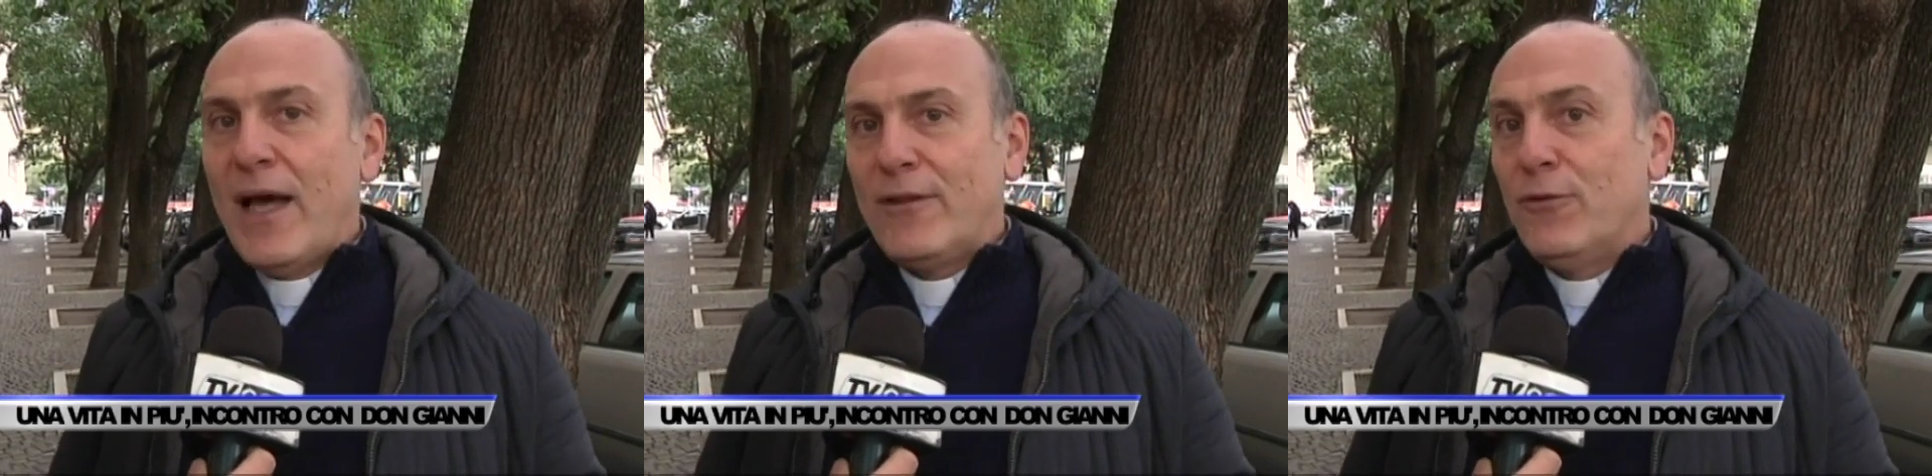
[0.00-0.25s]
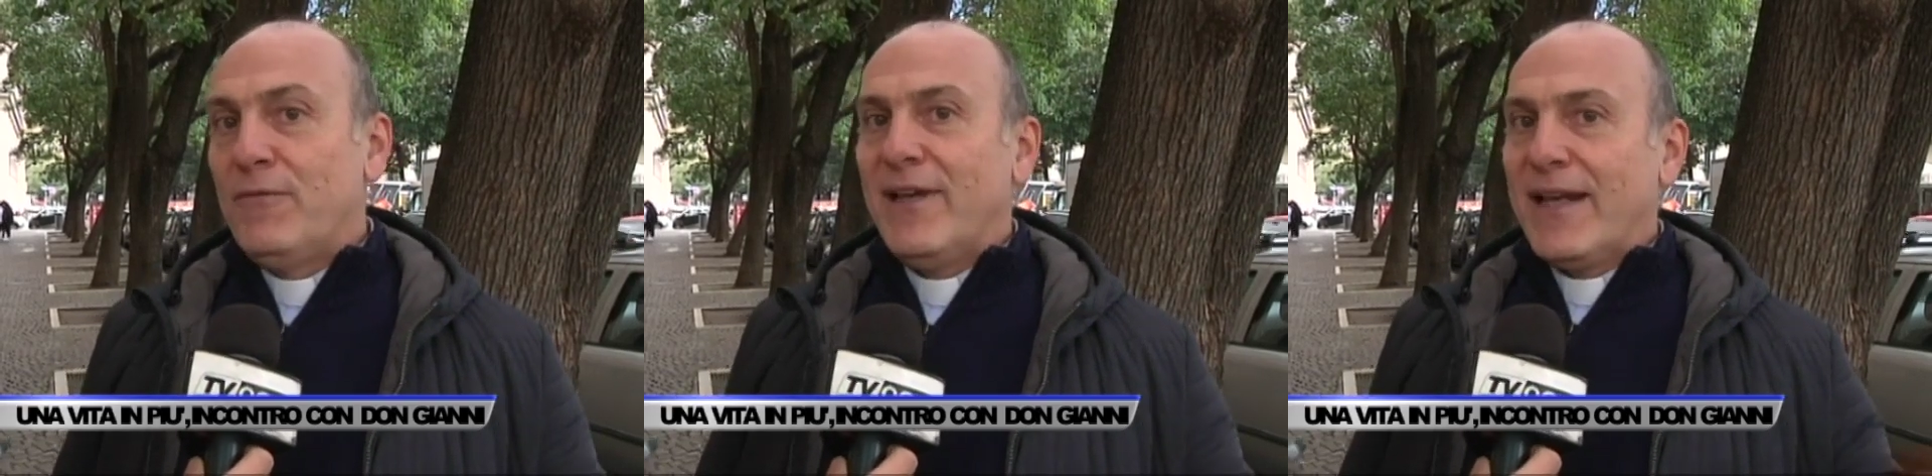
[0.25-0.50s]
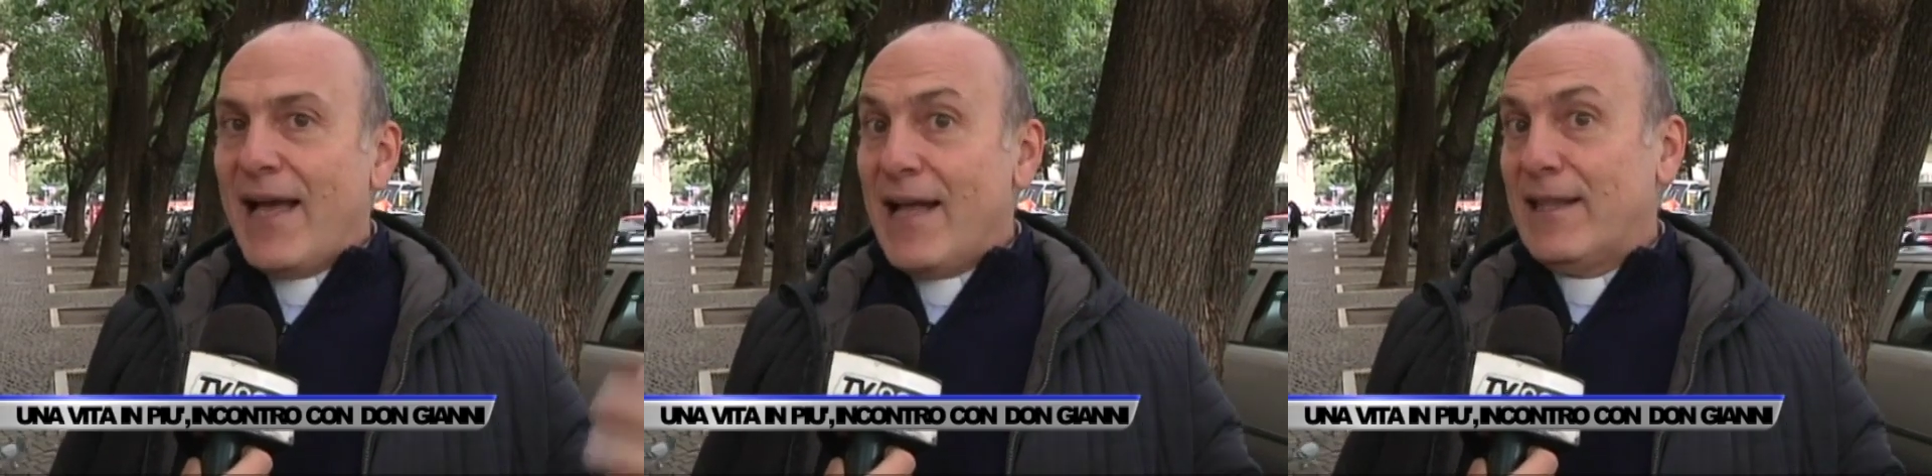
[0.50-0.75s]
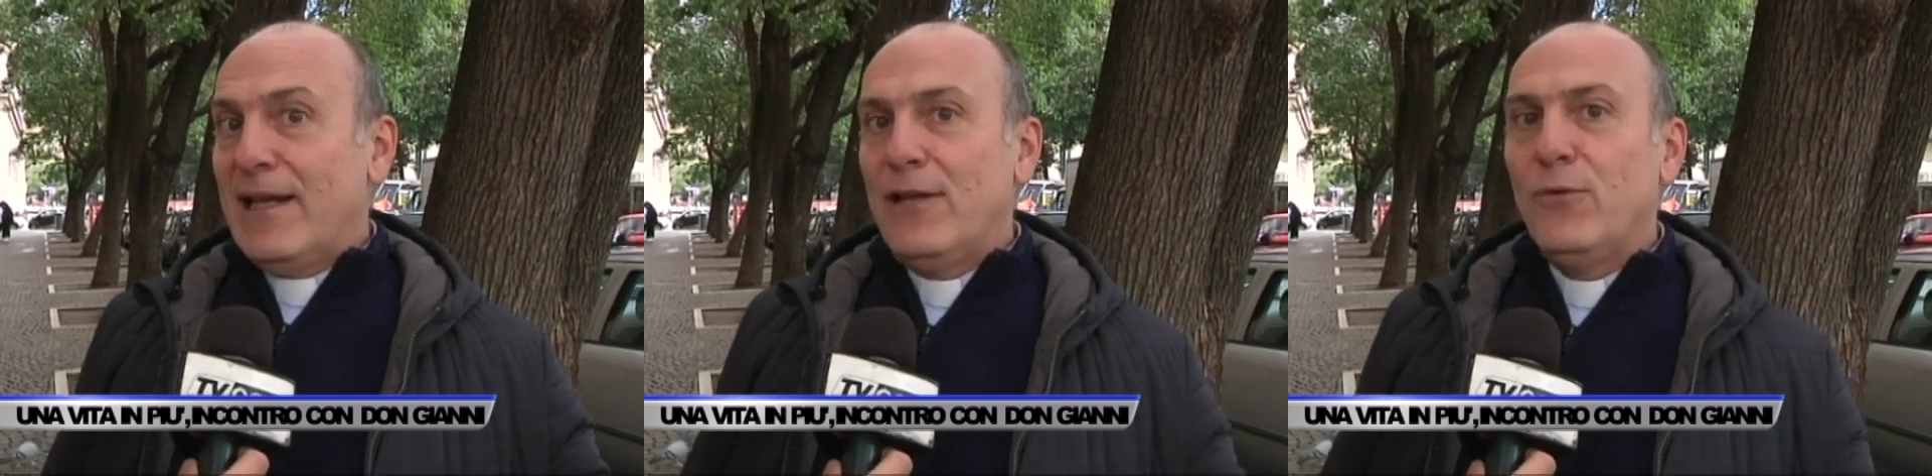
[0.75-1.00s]
a Tor
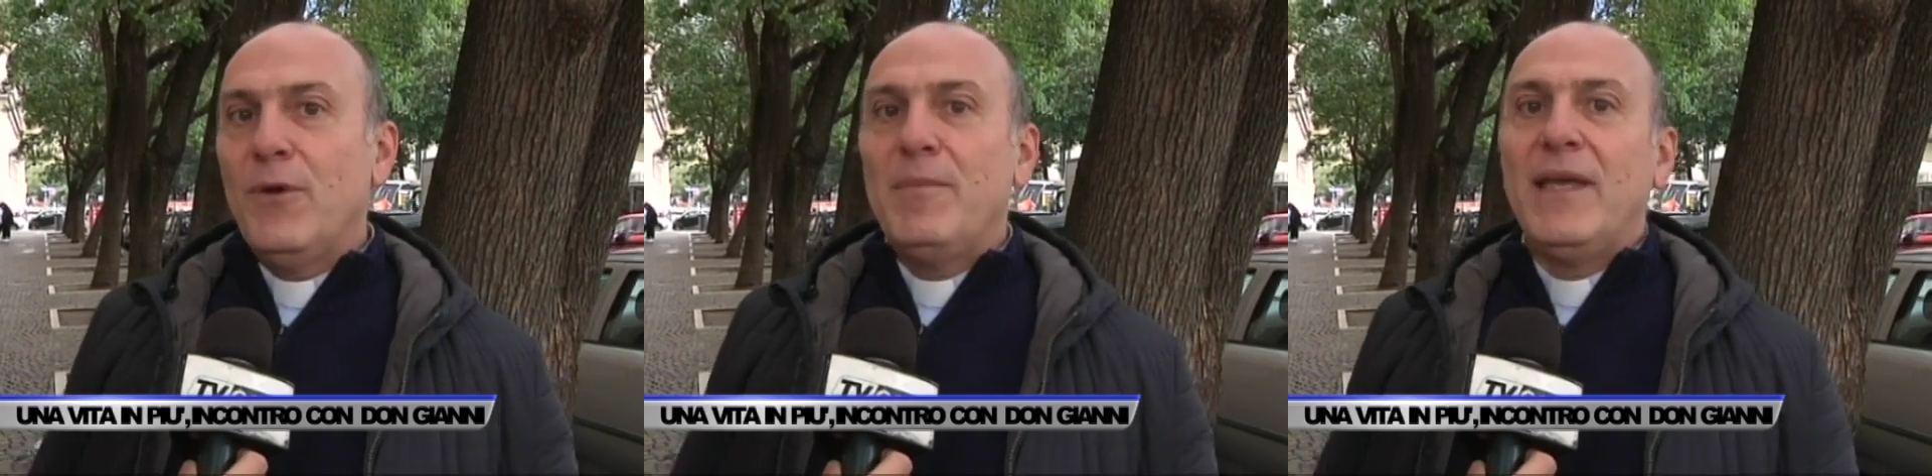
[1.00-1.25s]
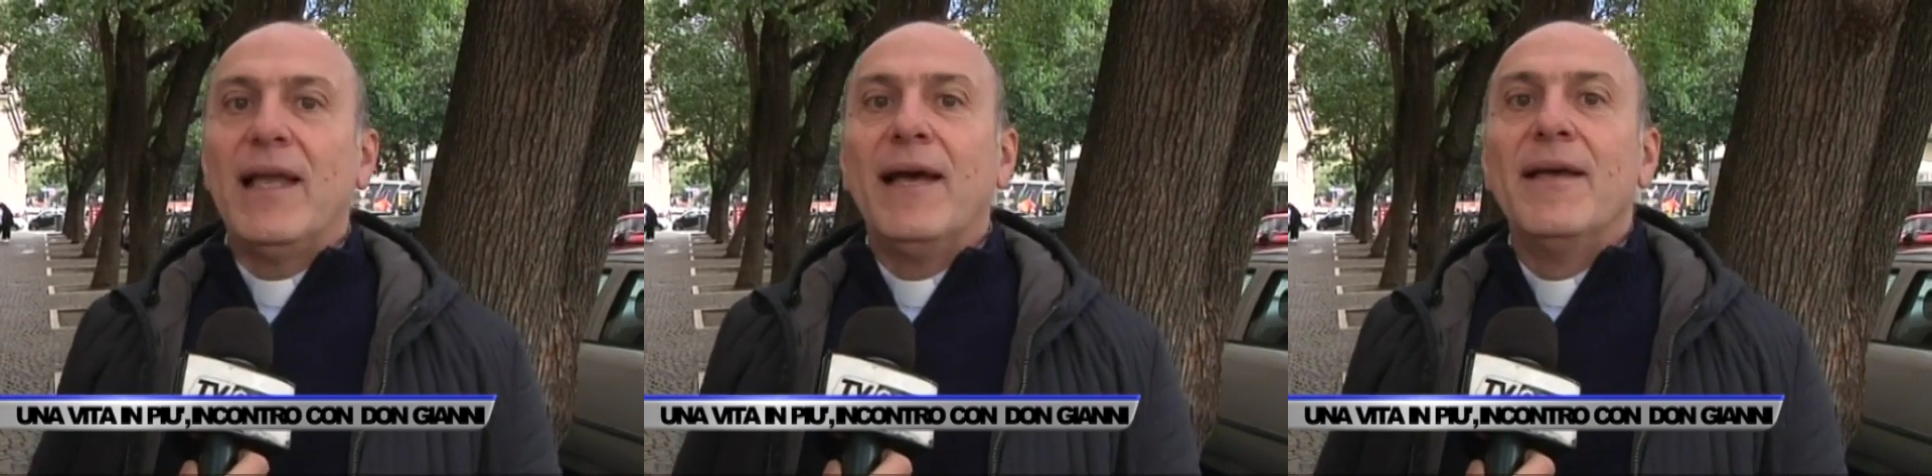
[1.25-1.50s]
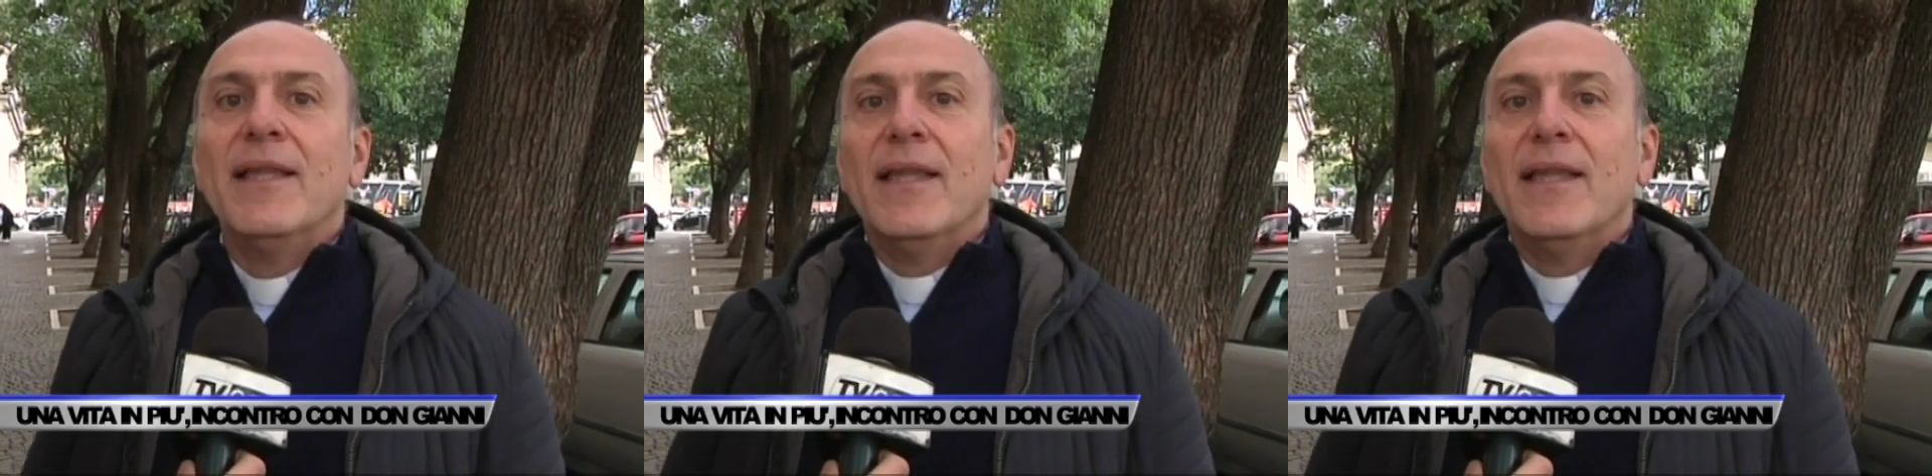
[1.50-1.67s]
Vergata nel 2000